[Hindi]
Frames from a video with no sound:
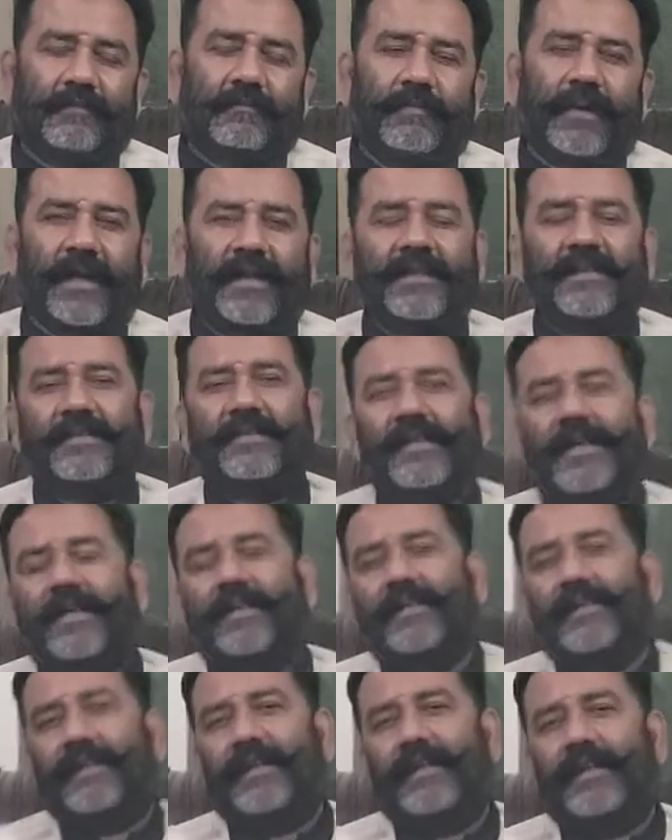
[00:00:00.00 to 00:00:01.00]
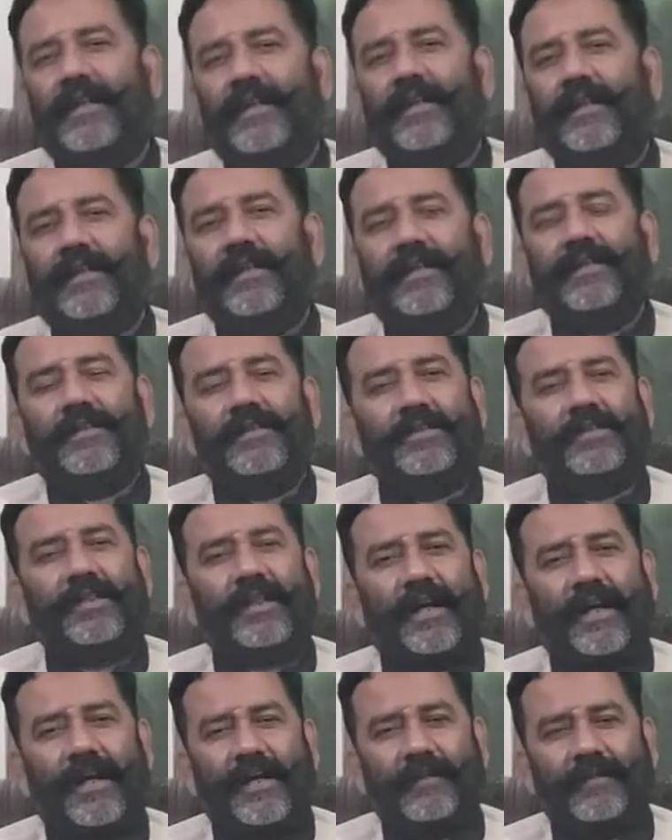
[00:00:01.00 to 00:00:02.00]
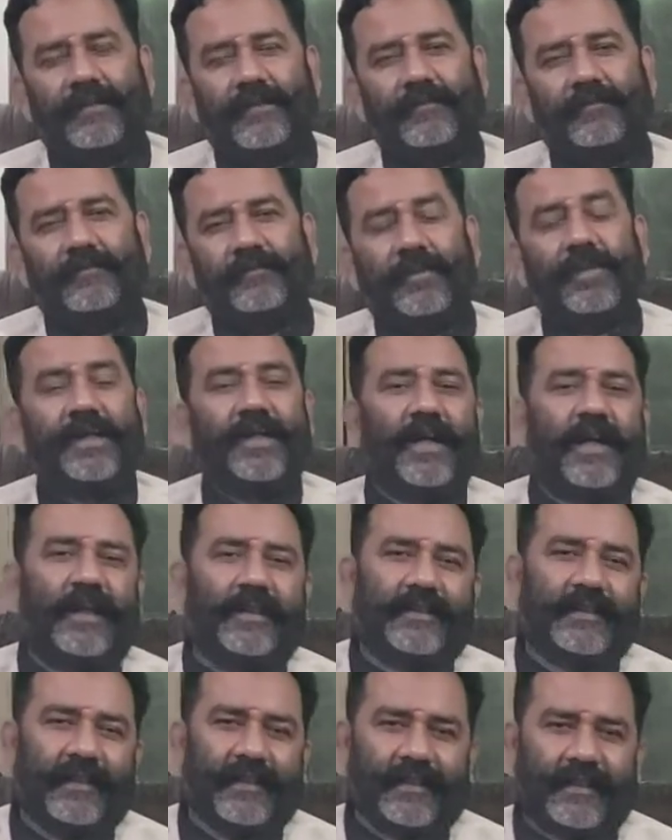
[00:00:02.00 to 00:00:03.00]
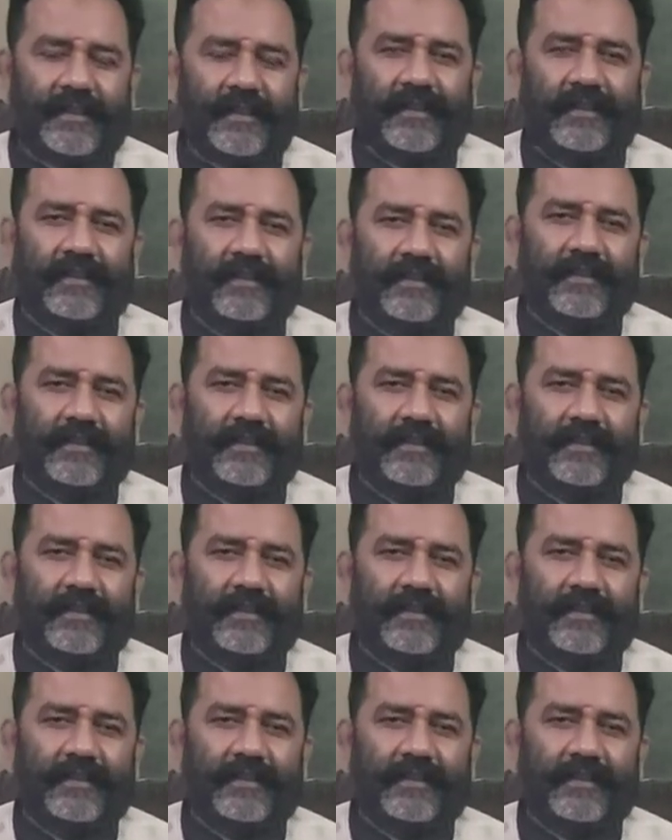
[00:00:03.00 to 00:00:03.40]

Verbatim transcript: पाकिस्तान की याद बुनियाद का दिन